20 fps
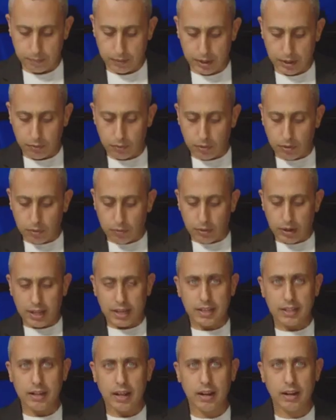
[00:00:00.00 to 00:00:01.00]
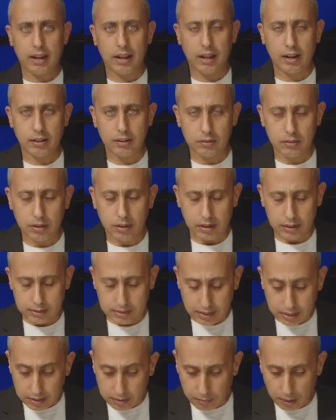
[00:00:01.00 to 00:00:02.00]
إيه، ولكن
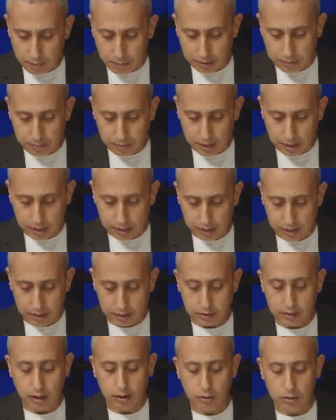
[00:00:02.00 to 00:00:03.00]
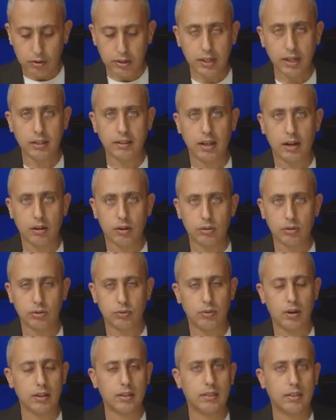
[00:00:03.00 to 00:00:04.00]
السيد محمد بركه قد تكون احدى
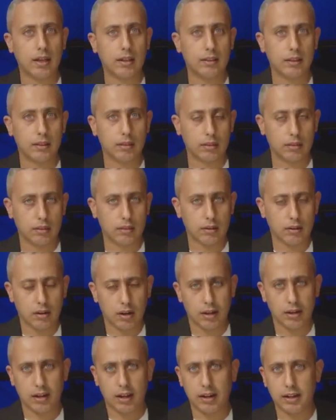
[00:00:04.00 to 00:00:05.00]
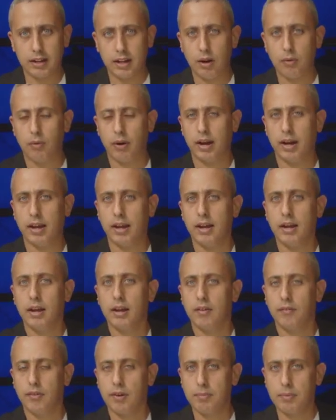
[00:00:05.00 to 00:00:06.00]
الخطوات ذات الثقل النوعي
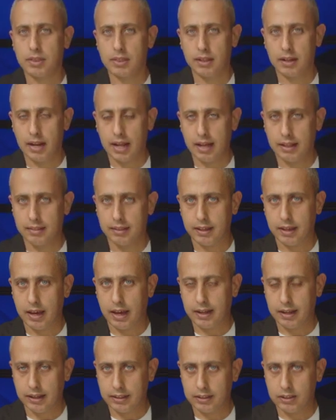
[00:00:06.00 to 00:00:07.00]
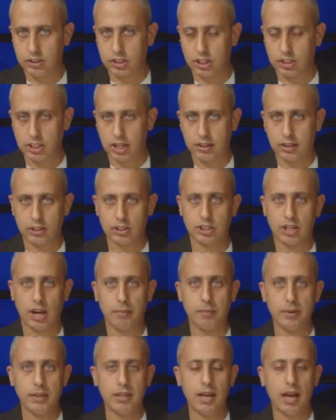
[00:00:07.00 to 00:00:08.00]
في مثل هذه الاحتجاجات
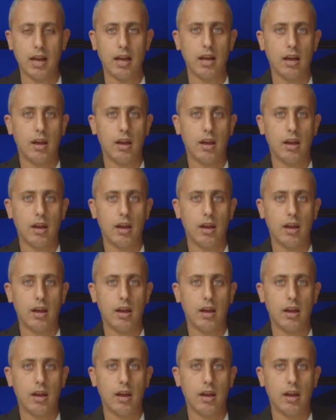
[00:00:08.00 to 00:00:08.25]
الشعبيه